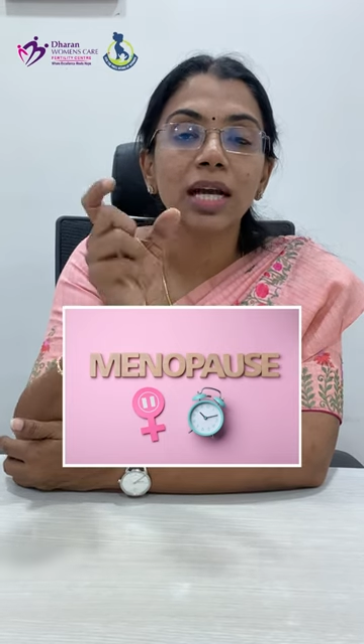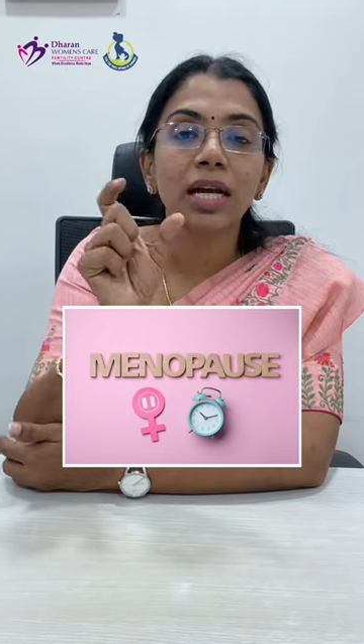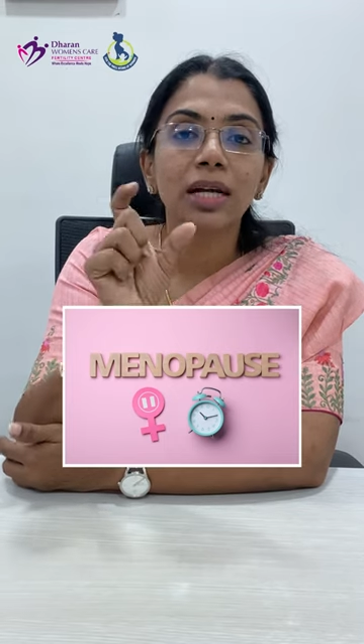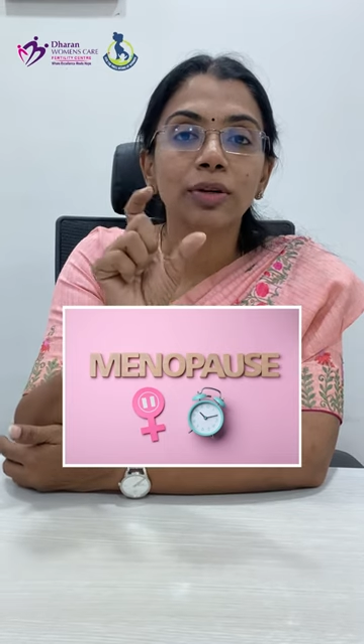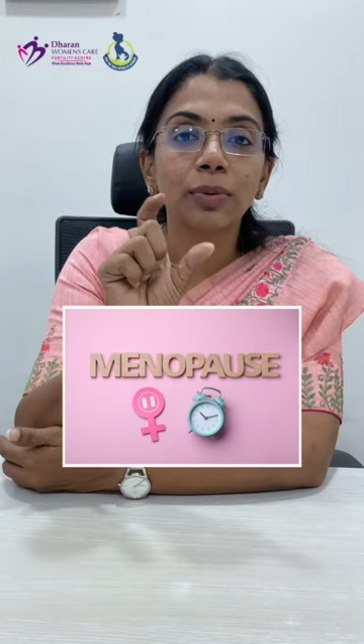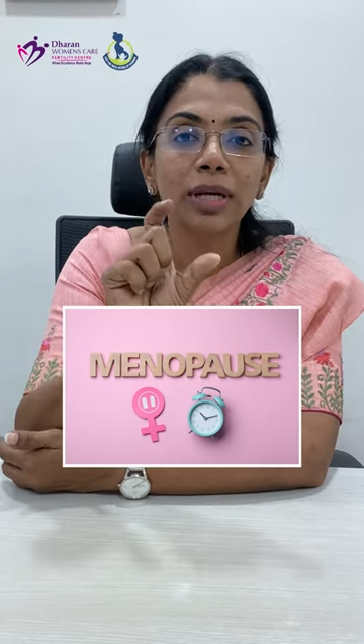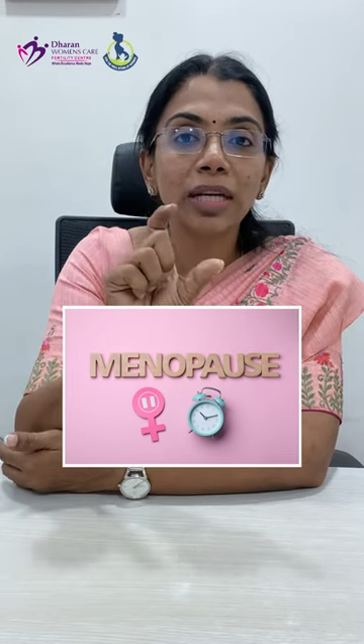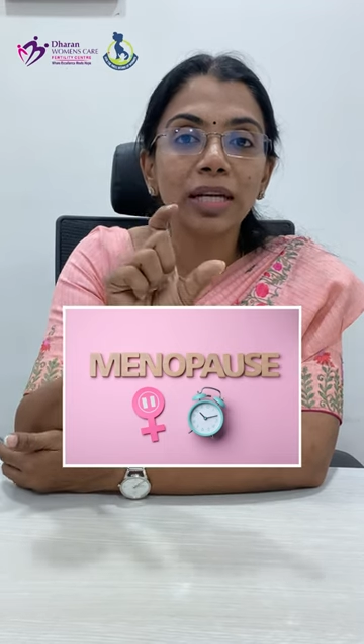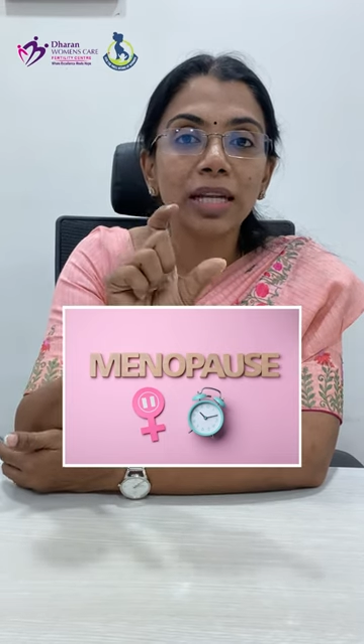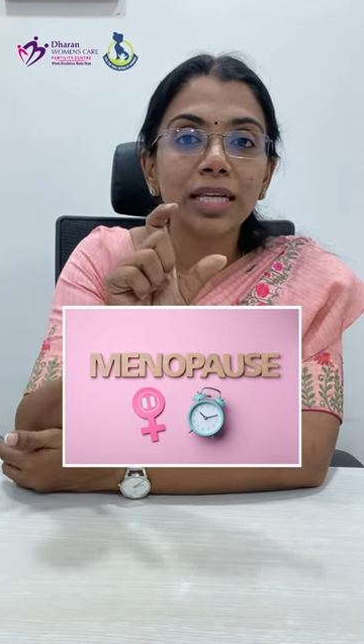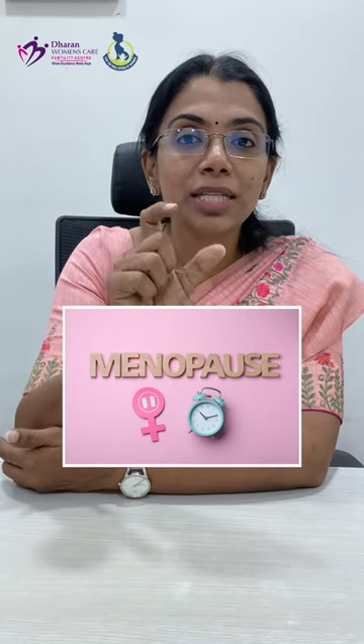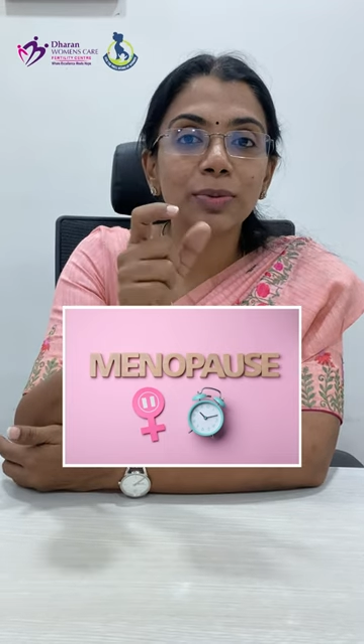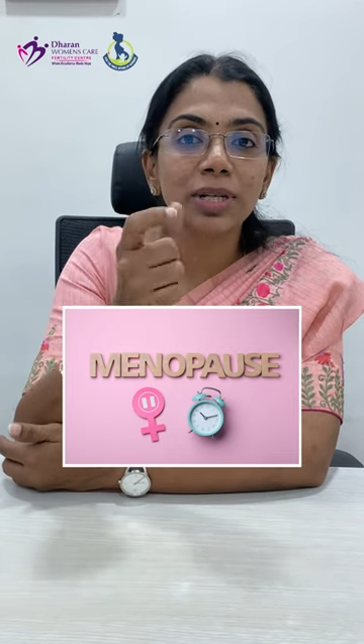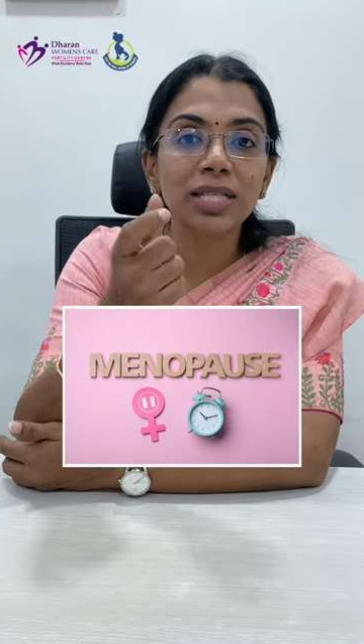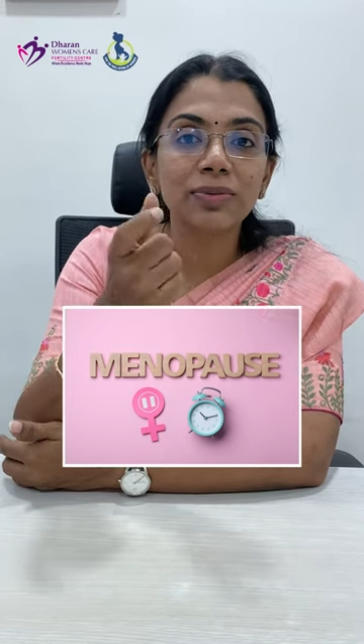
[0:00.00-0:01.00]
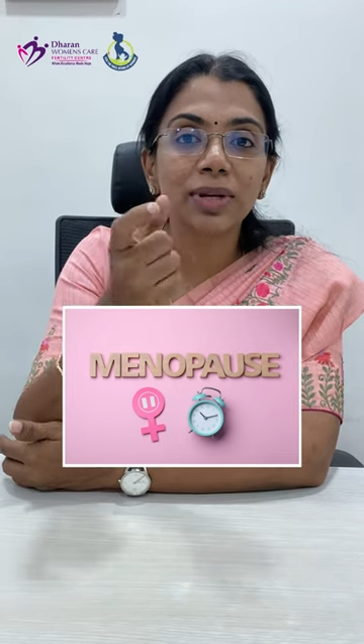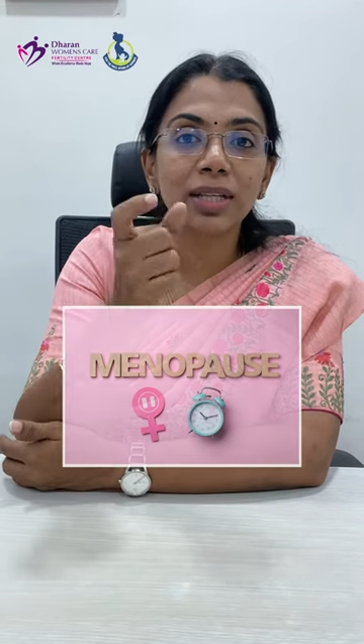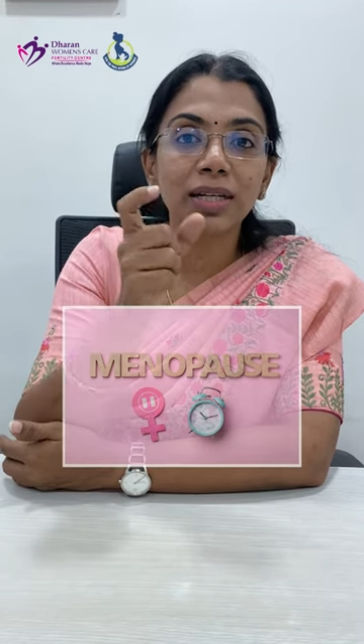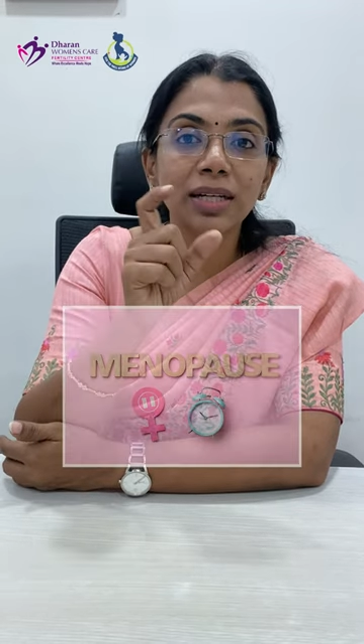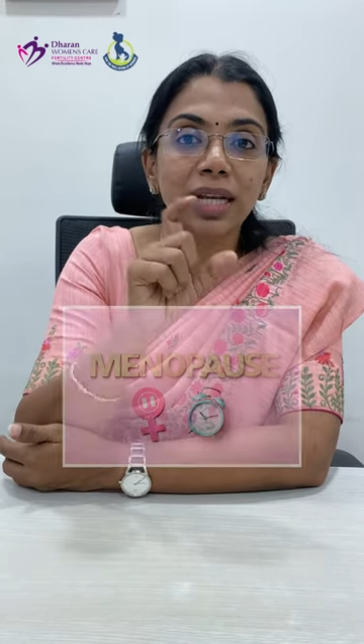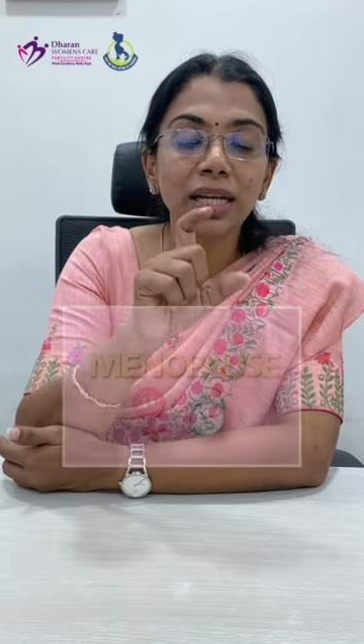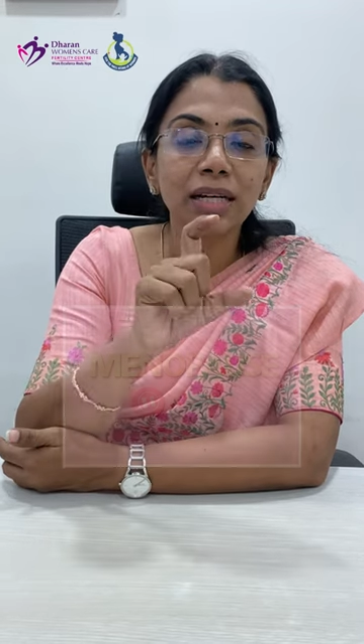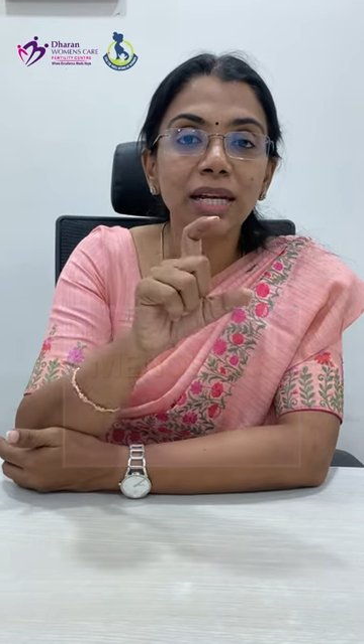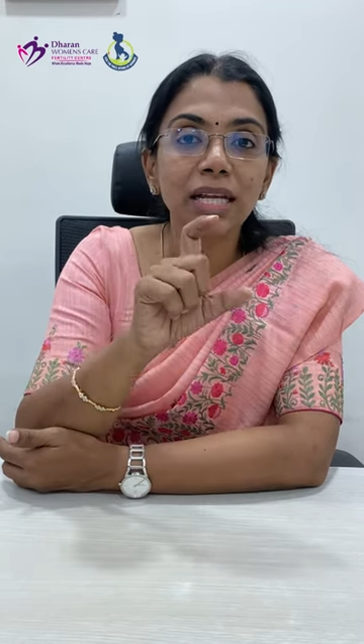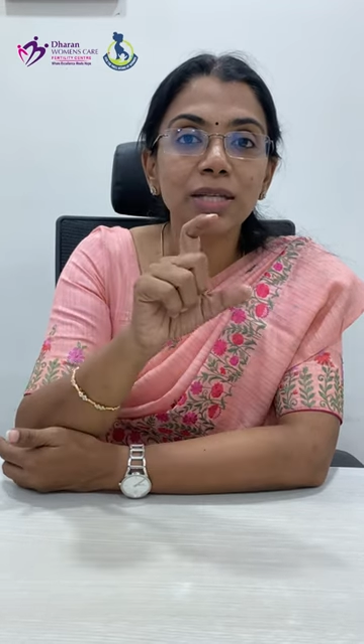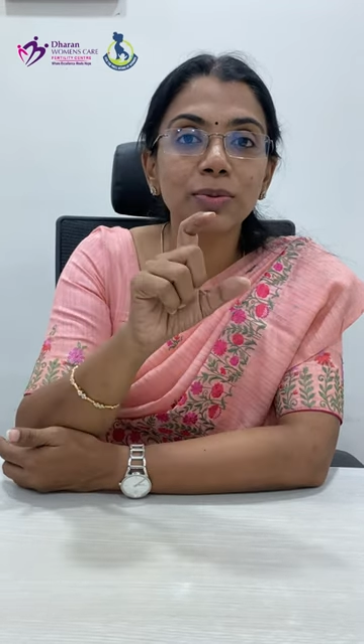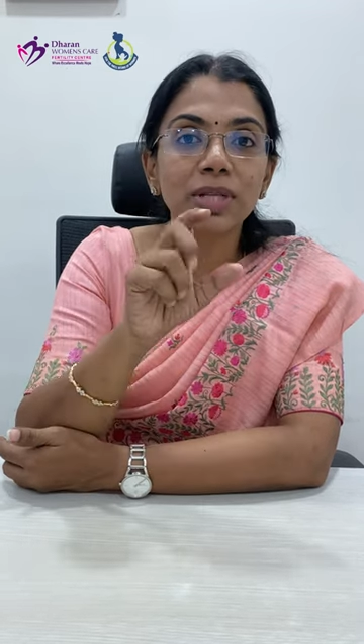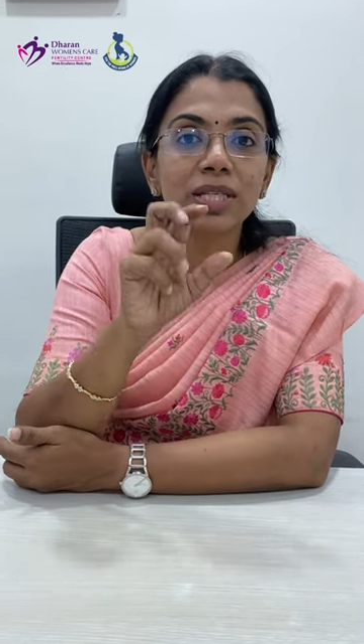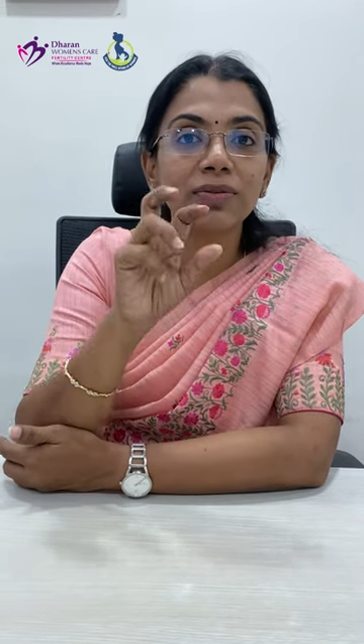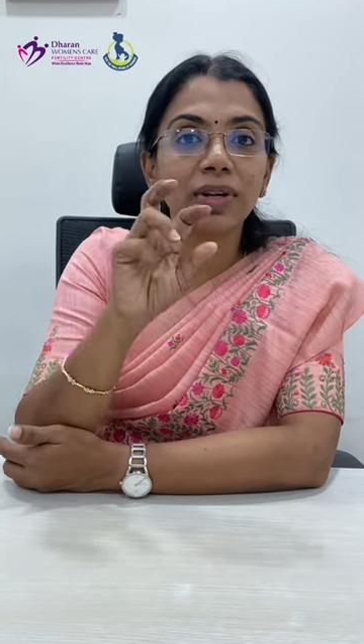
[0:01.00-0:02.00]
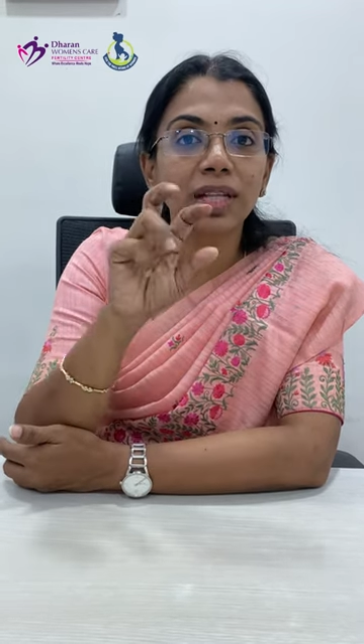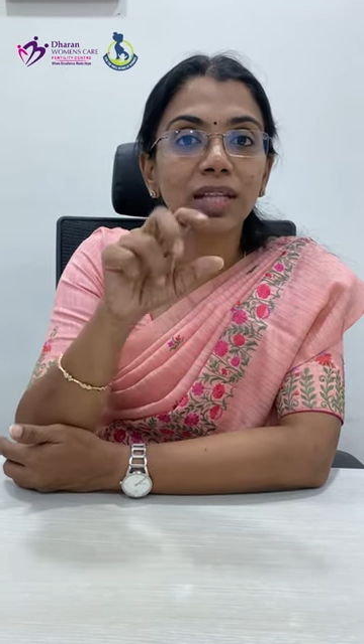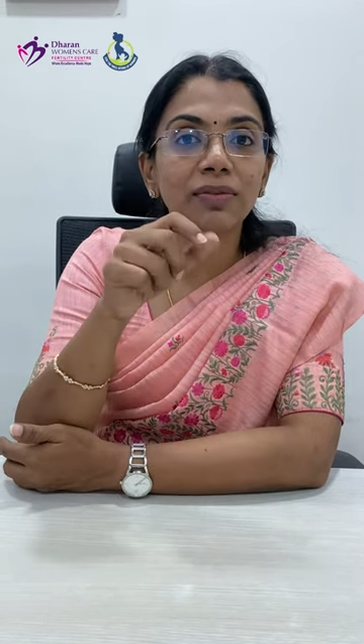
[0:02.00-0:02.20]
டுவெண்ட்டி டேஸ் ஒன்ஸ் வருது டென் டேஸ் ஒன்ஸ் வருது